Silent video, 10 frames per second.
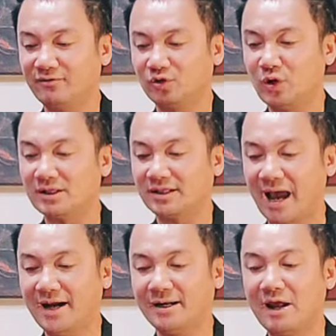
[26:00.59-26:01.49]
truyền
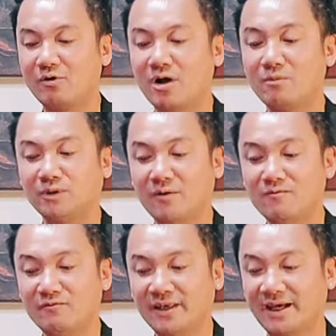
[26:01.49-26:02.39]
tải đều không
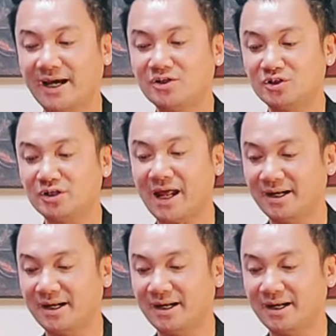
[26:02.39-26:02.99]
giống với chị ấy trước đây.